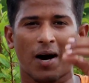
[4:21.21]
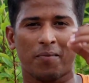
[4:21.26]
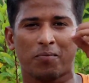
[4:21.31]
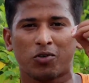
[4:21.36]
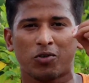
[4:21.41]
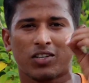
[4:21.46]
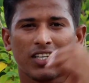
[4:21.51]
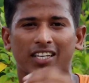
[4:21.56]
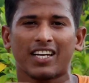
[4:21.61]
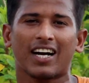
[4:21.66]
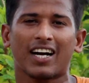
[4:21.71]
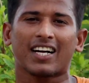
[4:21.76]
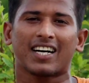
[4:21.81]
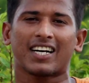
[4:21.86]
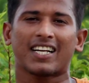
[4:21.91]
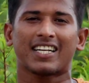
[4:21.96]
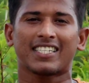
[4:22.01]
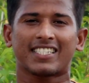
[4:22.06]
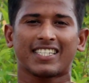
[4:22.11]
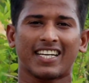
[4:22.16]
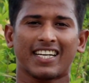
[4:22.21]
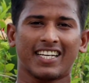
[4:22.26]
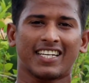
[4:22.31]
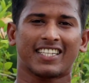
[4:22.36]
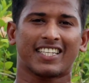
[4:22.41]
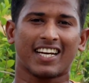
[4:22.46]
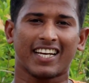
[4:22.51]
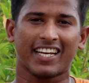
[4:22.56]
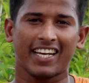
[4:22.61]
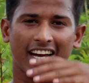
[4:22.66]
आपको क्या खाना
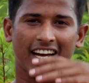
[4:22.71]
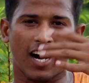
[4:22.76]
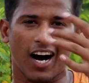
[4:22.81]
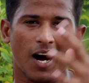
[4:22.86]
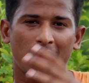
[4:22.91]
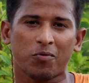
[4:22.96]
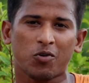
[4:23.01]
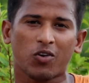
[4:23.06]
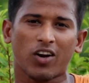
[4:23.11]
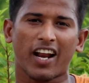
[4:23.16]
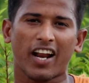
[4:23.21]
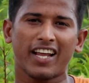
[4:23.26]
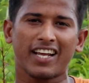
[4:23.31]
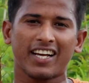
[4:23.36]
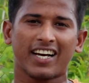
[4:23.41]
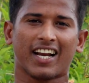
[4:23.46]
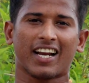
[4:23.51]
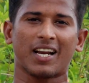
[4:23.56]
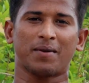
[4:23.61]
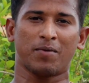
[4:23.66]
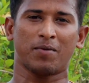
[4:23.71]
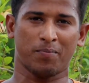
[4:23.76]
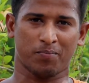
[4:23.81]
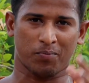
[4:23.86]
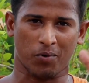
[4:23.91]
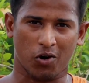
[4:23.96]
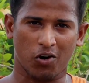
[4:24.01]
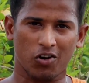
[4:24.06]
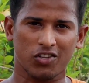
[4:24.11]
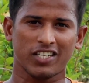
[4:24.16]
चाहिए ताकि आपको रनिंग करने
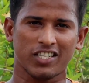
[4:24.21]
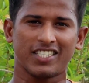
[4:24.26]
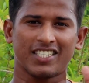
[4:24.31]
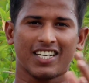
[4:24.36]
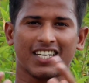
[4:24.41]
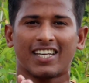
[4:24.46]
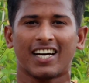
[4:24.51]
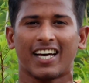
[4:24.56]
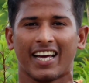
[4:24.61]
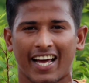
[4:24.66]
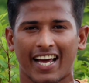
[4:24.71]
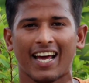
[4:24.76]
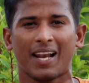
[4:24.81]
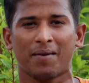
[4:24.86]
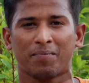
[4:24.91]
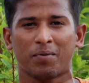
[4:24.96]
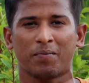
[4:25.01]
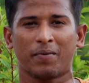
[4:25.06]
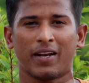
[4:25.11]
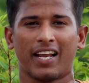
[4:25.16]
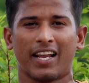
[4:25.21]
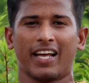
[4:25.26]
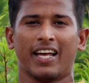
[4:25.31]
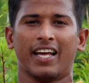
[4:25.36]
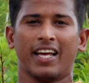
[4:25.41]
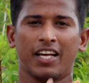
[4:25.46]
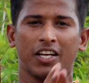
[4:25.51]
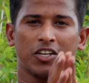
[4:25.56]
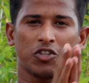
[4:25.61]
में बहुत ही ज़्यादा हेल्प मिले